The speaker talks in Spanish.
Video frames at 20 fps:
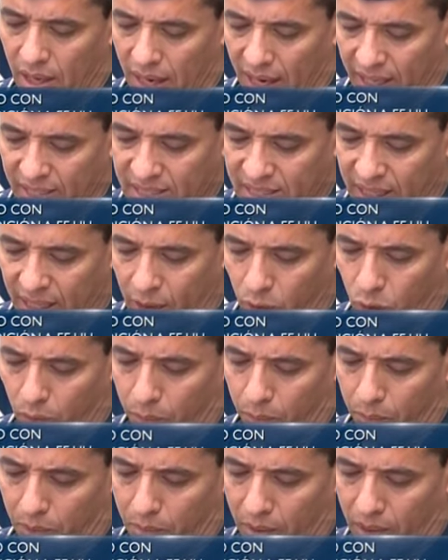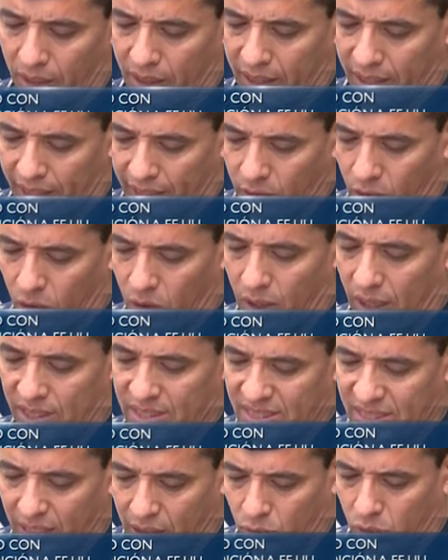asalto en primer grado,
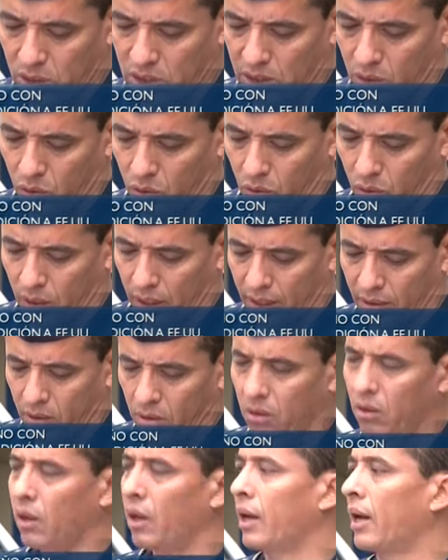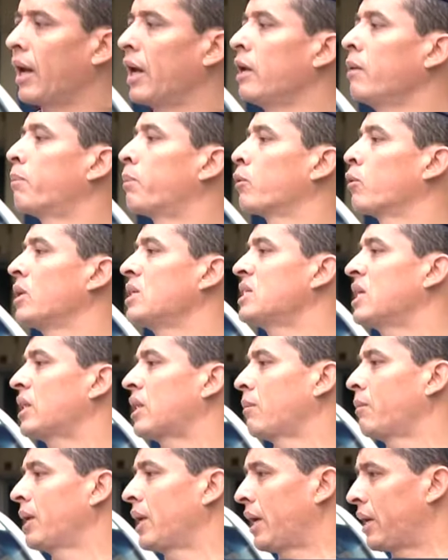asalto en segundo grado e imprudencia
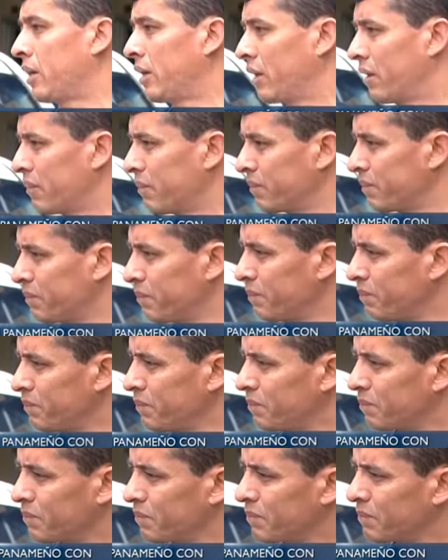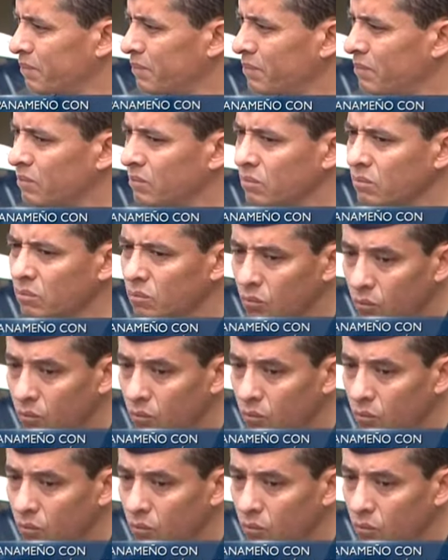temeraria. ¿Él será extraditado?